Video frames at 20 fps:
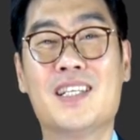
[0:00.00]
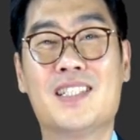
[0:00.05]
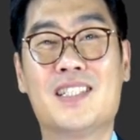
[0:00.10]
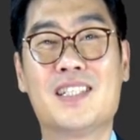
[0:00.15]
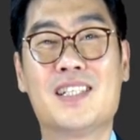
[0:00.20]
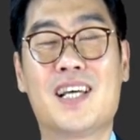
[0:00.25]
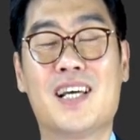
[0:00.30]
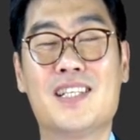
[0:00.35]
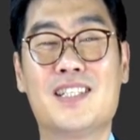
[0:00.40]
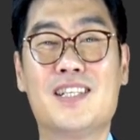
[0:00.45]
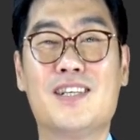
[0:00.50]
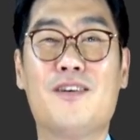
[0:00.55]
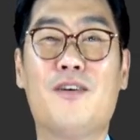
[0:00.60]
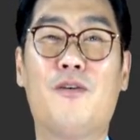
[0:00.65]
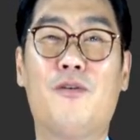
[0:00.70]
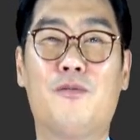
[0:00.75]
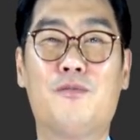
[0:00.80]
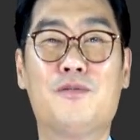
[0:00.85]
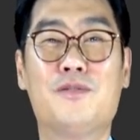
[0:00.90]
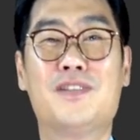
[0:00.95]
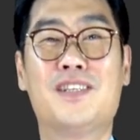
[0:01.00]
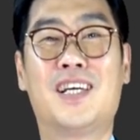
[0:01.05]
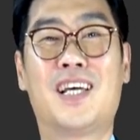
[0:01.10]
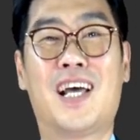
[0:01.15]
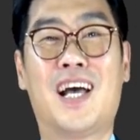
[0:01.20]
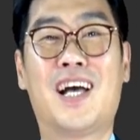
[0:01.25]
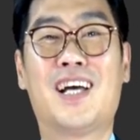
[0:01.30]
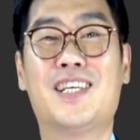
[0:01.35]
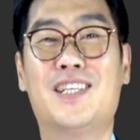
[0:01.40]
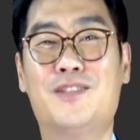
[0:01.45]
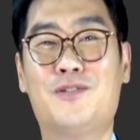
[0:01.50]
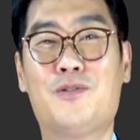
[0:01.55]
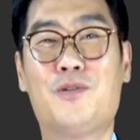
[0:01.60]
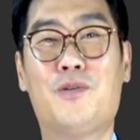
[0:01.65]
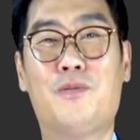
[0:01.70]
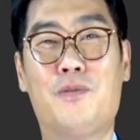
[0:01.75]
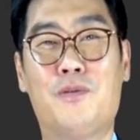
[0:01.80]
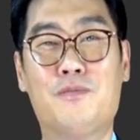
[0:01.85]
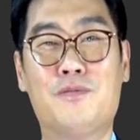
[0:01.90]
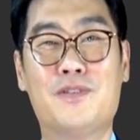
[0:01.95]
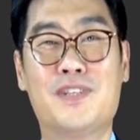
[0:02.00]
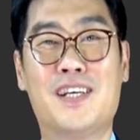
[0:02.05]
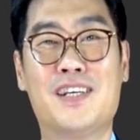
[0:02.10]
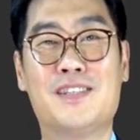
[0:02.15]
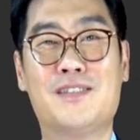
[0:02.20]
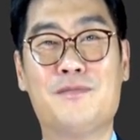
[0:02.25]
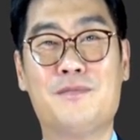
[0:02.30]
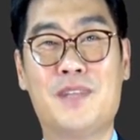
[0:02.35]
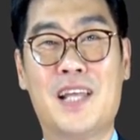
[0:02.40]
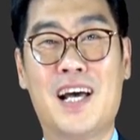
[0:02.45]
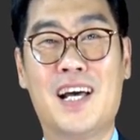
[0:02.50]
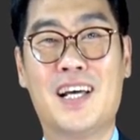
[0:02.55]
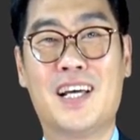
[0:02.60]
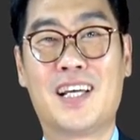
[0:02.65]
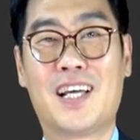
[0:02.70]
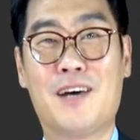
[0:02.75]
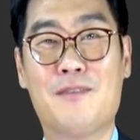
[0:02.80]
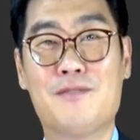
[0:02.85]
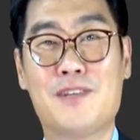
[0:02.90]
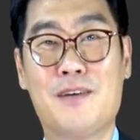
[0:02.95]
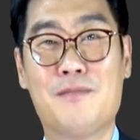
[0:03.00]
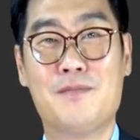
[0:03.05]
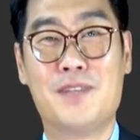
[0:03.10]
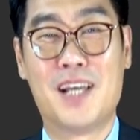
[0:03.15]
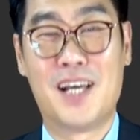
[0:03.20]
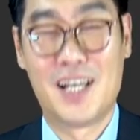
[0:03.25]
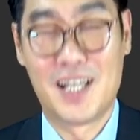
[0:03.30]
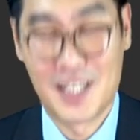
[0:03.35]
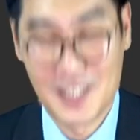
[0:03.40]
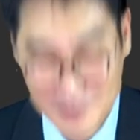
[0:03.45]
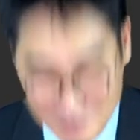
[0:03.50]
지금까지 오분 특강 이종호 법무사였습니다. 감사합니다.